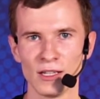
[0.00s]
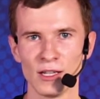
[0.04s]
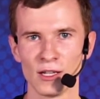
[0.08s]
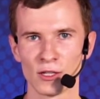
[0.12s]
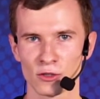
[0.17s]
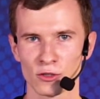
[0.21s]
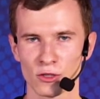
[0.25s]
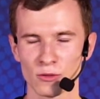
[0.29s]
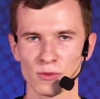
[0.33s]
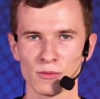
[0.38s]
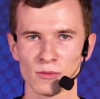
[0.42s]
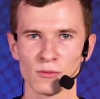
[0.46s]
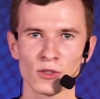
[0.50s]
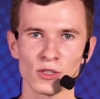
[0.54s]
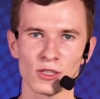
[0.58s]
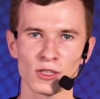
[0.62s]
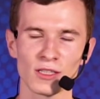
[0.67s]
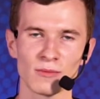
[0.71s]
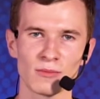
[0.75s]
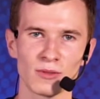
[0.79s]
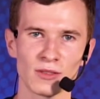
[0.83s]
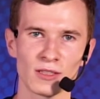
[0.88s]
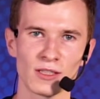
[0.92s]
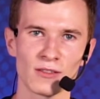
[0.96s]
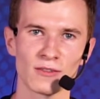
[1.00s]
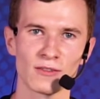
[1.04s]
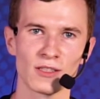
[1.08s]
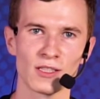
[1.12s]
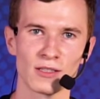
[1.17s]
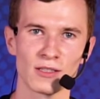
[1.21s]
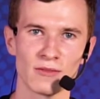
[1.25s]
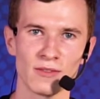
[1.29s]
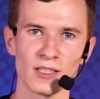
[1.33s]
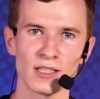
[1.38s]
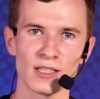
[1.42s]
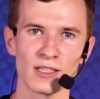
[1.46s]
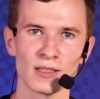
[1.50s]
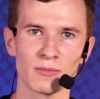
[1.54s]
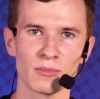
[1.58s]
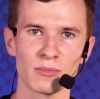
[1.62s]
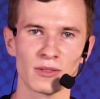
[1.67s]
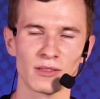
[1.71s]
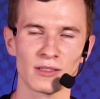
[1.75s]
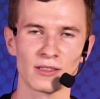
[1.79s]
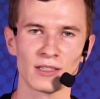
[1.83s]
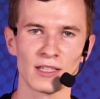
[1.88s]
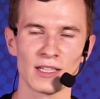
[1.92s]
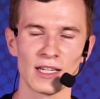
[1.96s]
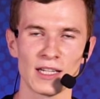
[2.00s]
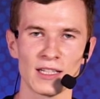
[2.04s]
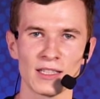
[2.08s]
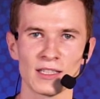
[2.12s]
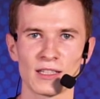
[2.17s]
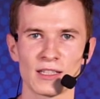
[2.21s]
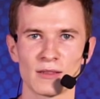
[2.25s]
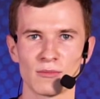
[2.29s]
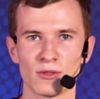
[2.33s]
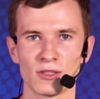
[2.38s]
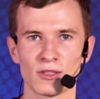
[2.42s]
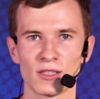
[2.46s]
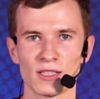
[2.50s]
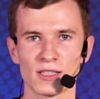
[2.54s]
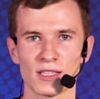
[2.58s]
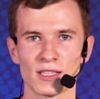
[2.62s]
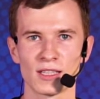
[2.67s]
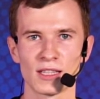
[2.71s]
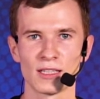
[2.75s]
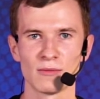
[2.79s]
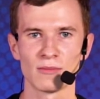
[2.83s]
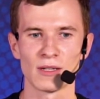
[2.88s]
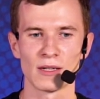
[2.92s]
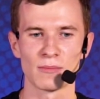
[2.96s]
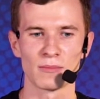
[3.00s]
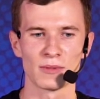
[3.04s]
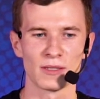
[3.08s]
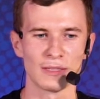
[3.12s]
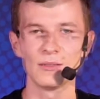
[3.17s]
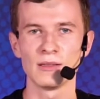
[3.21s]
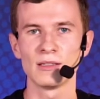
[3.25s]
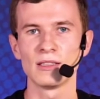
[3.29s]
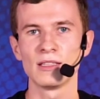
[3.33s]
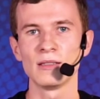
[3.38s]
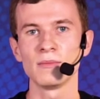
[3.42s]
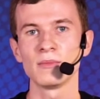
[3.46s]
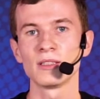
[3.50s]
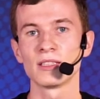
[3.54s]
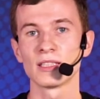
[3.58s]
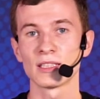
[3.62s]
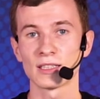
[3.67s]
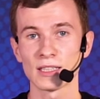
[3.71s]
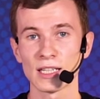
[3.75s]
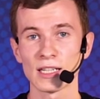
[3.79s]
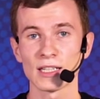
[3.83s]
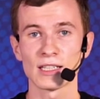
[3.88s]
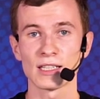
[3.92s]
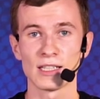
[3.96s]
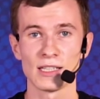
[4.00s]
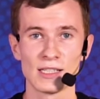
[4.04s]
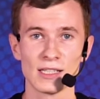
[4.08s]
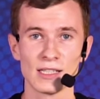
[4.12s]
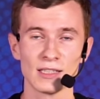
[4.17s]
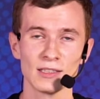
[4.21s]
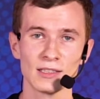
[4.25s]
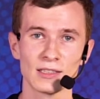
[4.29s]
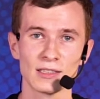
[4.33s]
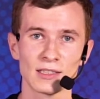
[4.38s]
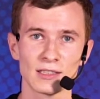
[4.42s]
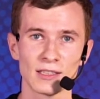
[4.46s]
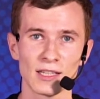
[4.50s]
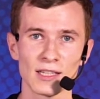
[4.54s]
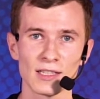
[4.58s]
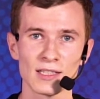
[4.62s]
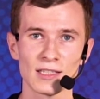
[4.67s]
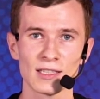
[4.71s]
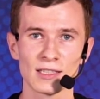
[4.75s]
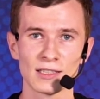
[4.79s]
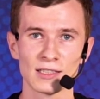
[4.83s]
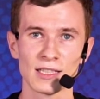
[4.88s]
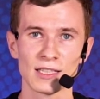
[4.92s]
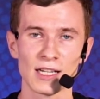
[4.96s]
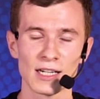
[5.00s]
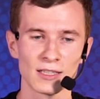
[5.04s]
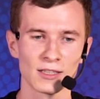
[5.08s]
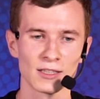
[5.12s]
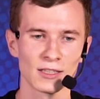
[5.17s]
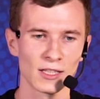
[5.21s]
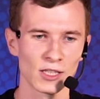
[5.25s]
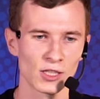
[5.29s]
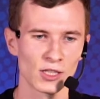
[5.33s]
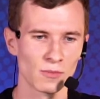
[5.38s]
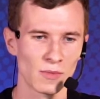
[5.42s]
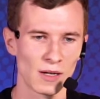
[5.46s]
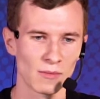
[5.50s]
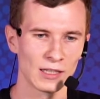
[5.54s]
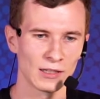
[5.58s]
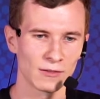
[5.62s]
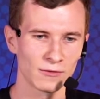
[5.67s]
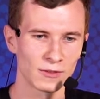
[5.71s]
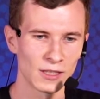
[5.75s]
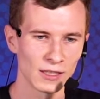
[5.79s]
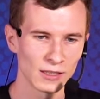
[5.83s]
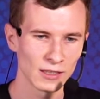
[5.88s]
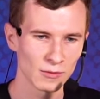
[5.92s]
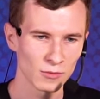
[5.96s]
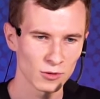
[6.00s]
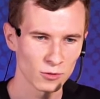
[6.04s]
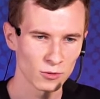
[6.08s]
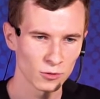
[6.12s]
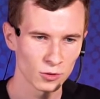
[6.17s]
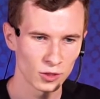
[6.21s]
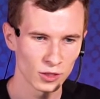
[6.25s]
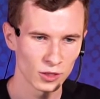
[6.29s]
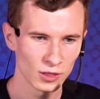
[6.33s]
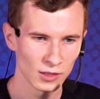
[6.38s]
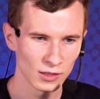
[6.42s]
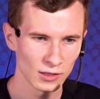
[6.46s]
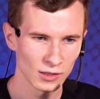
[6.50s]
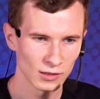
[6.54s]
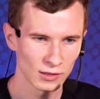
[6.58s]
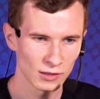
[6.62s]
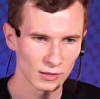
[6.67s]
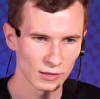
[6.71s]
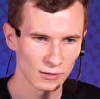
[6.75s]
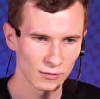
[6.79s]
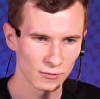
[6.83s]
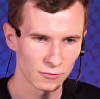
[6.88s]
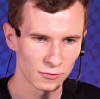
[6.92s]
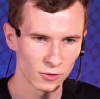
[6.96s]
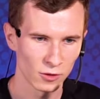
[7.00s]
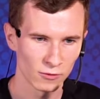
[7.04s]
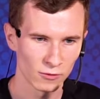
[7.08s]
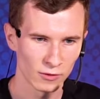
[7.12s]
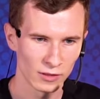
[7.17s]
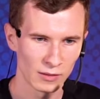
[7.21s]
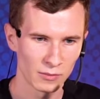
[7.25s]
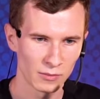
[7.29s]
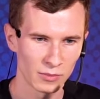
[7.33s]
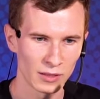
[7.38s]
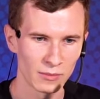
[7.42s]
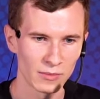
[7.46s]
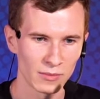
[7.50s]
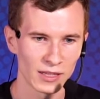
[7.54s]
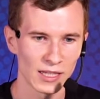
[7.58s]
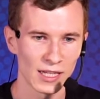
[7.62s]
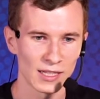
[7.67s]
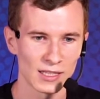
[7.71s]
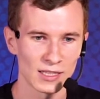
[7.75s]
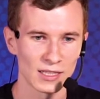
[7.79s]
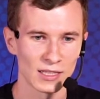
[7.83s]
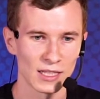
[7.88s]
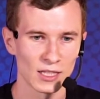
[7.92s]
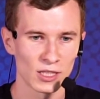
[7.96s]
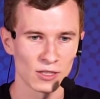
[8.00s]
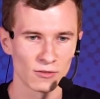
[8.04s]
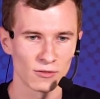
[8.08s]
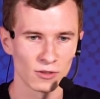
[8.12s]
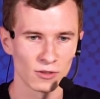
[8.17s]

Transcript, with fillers: чтобы можно было действительно параллельно работать с этой мапой. Именно так и делает класс Concurrent HashMap. В данном случае в новой имплементации нашего